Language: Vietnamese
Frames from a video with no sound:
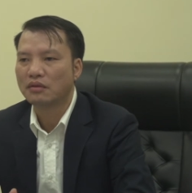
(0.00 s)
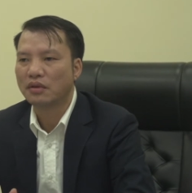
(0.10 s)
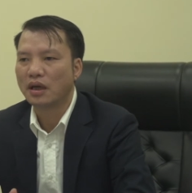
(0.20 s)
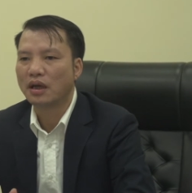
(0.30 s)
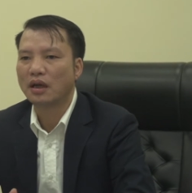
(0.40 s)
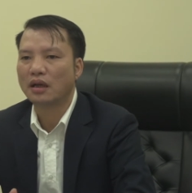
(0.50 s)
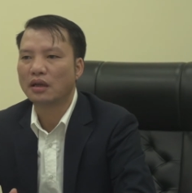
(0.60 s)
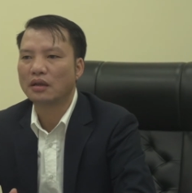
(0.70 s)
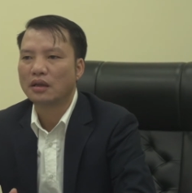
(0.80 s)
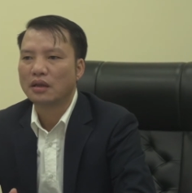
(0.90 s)

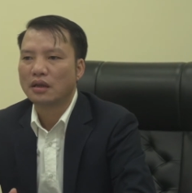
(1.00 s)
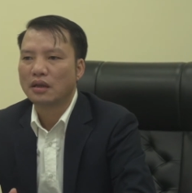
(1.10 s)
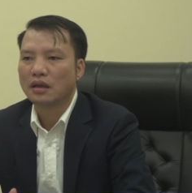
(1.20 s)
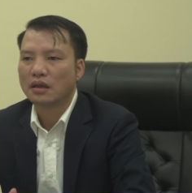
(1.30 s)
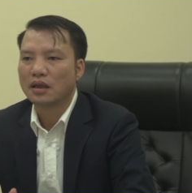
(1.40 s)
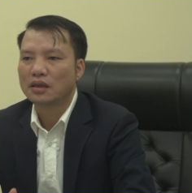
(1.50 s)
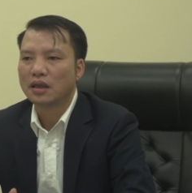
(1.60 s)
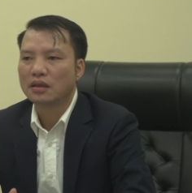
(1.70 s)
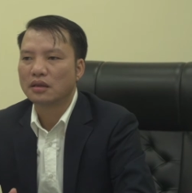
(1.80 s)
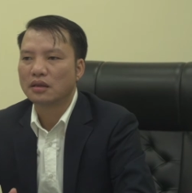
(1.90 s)
và đã
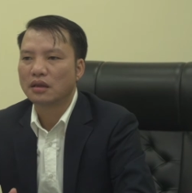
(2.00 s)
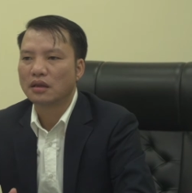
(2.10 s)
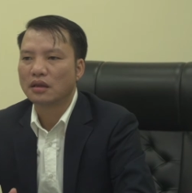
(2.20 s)
xây dựng